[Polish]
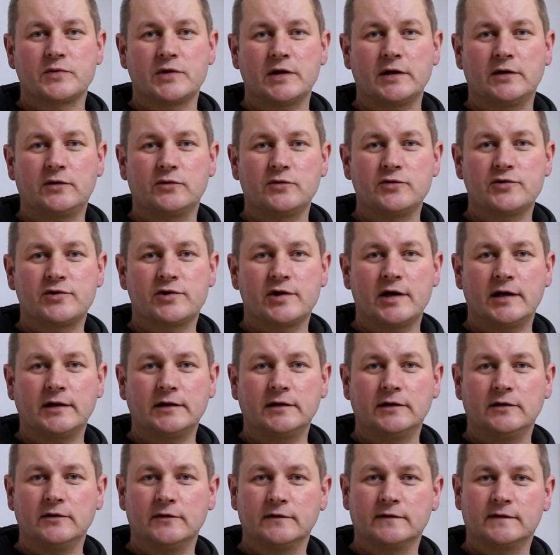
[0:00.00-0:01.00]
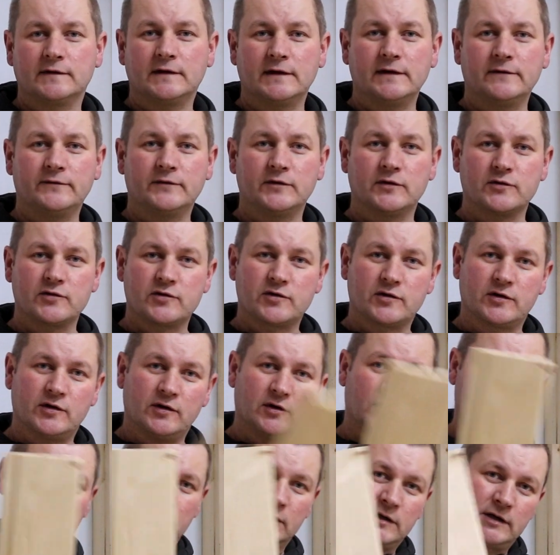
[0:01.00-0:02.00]
Przekrój ścianki od zewnątrz
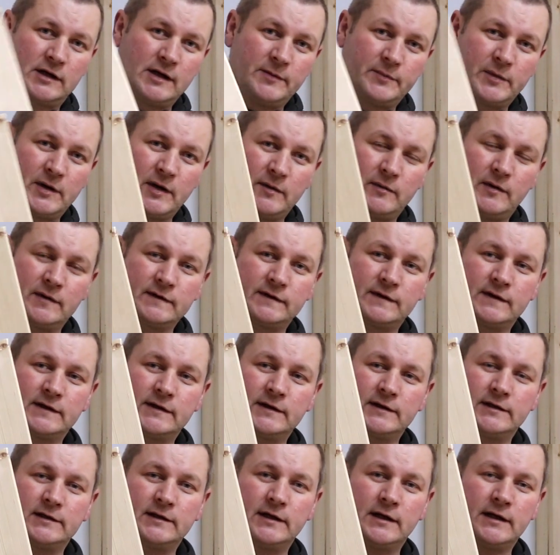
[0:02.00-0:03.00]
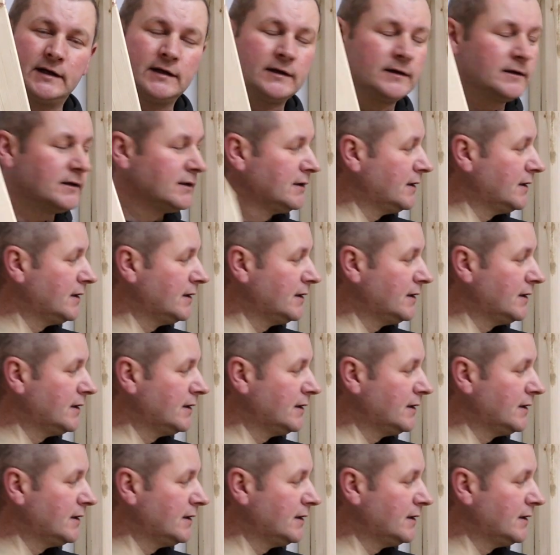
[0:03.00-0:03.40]
to klepka bazeryjna